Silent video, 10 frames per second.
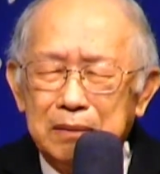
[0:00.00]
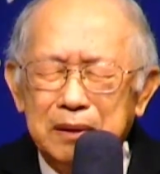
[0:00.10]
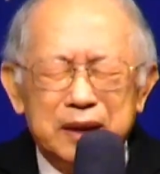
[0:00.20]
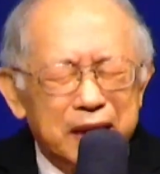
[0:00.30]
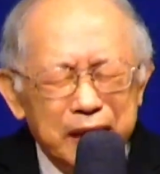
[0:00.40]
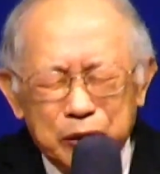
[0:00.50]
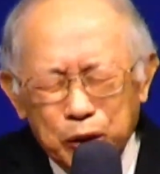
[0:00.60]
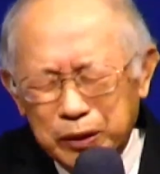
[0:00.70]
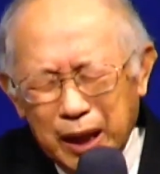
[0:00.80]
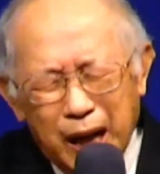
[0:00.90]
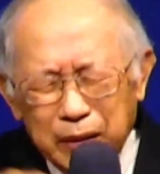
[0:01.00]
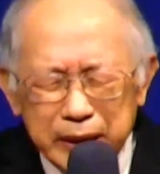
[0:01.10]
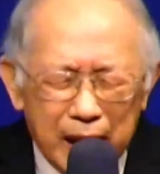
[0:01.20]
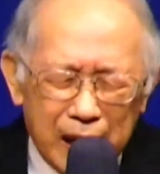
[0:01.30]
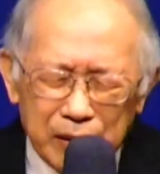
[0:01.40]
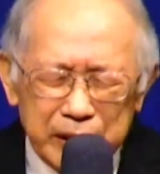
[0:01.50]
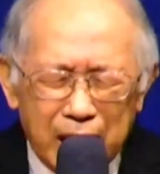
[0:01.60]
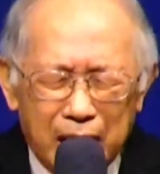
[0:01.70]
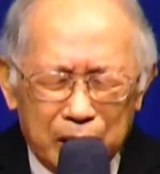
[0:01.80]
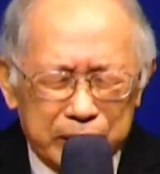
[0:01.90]
生意做得好大好大
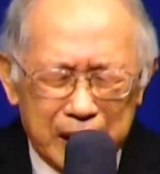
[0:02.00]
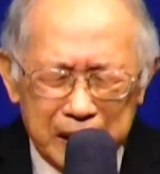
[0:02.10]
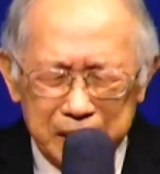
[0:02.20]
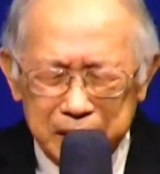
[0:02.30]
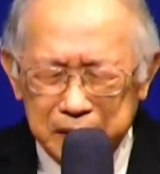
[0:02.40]
好大。